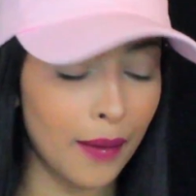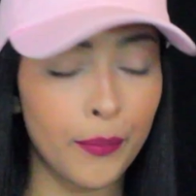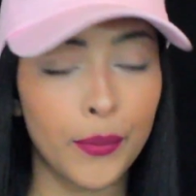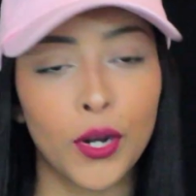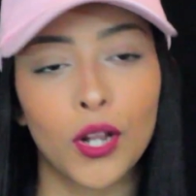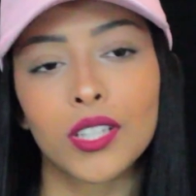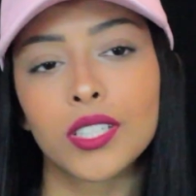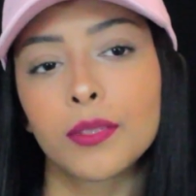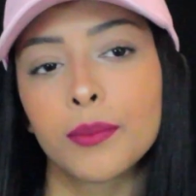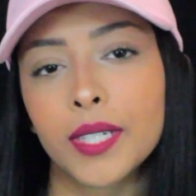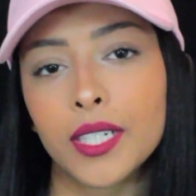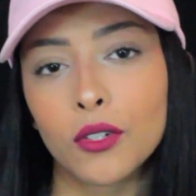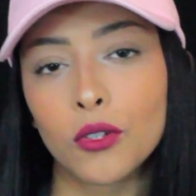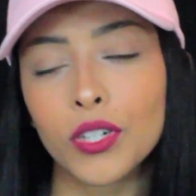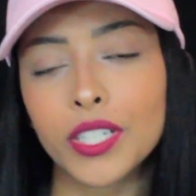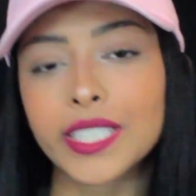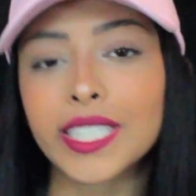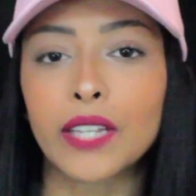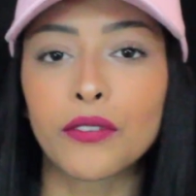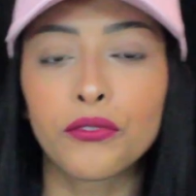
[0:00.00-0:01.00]
A próxima
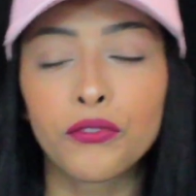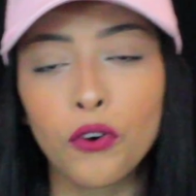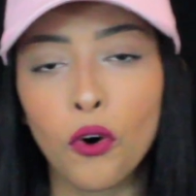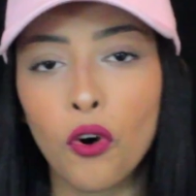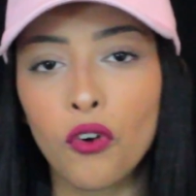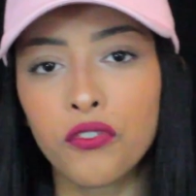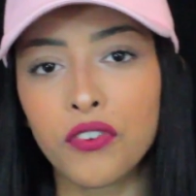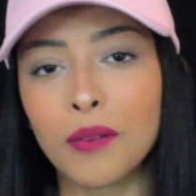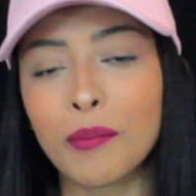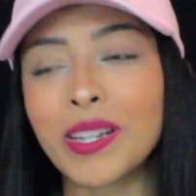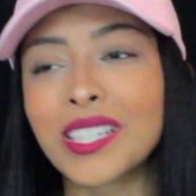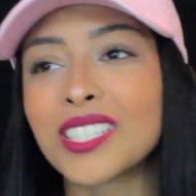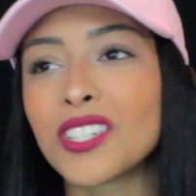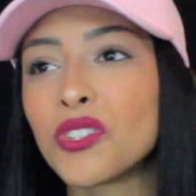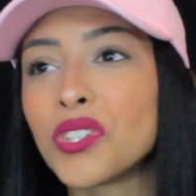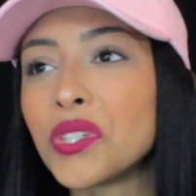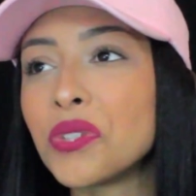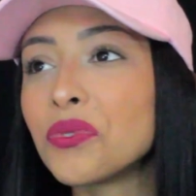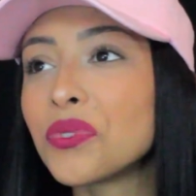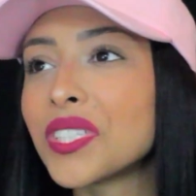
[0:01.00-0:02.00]
coisa é fofa, mas
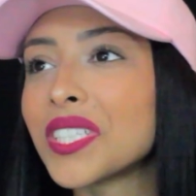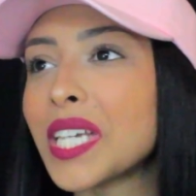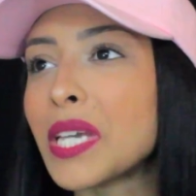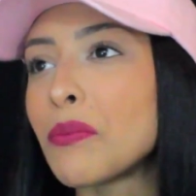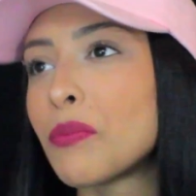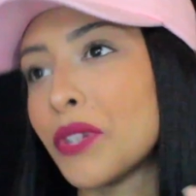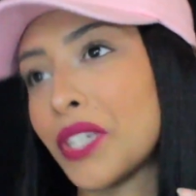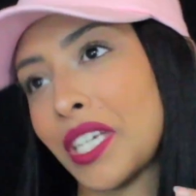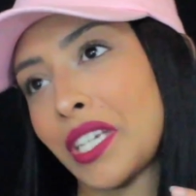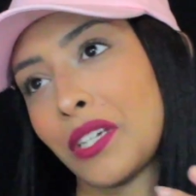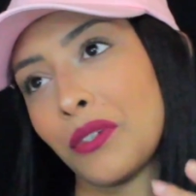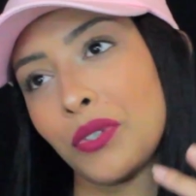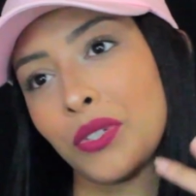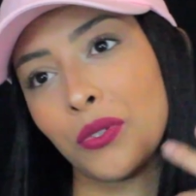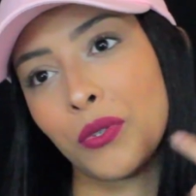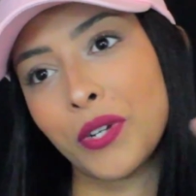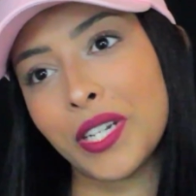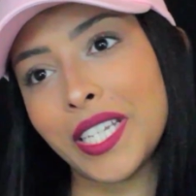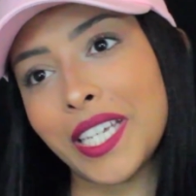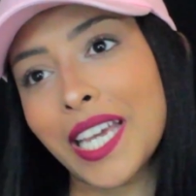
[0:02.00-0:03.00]
eu não sei porque que eu
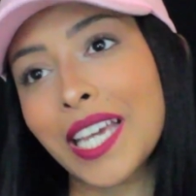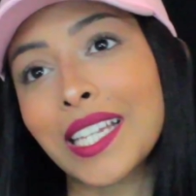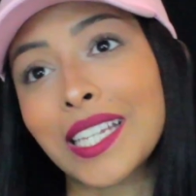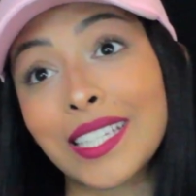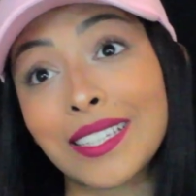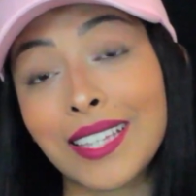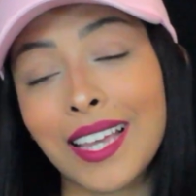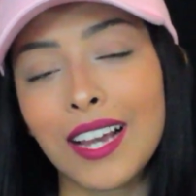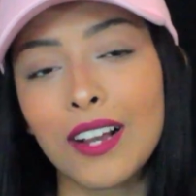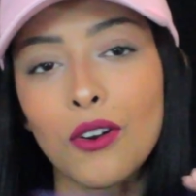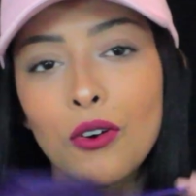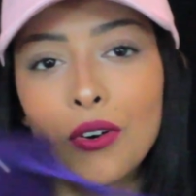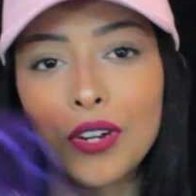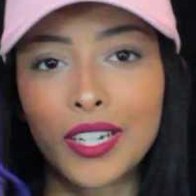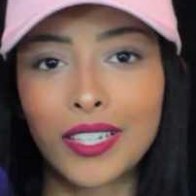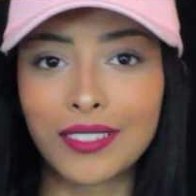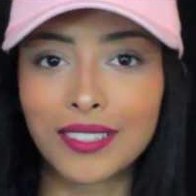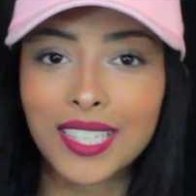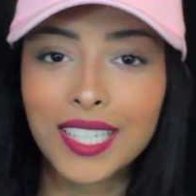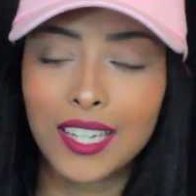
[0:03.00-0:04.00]
escolhi ela até
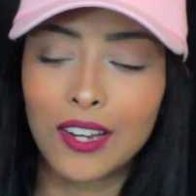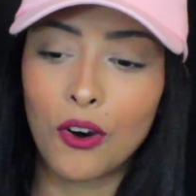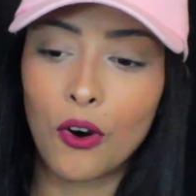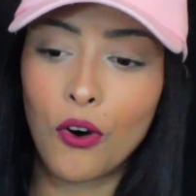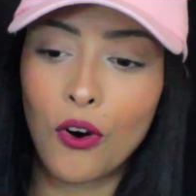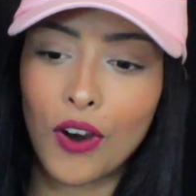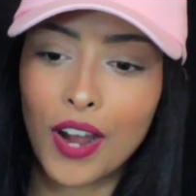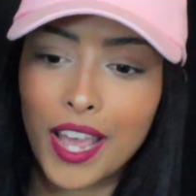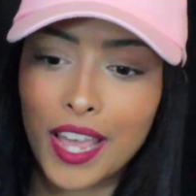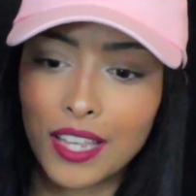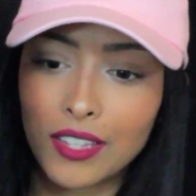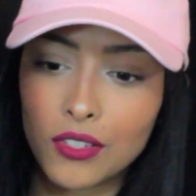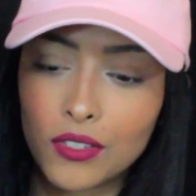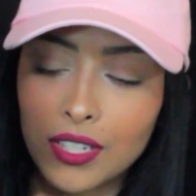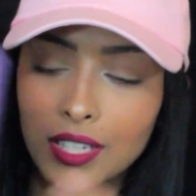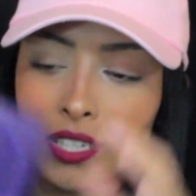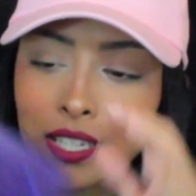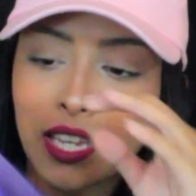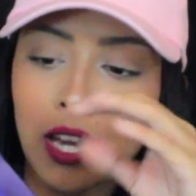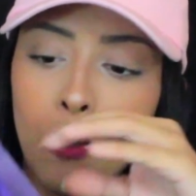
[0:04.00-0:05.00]
agora. Ó, é
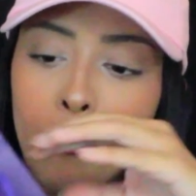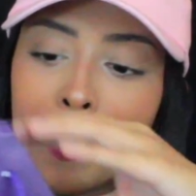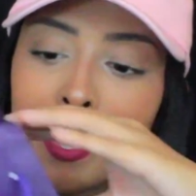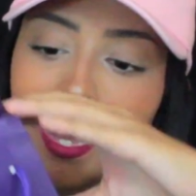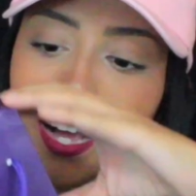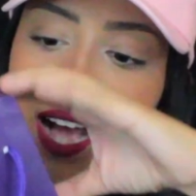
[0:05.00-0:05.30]
isso aqui, é uma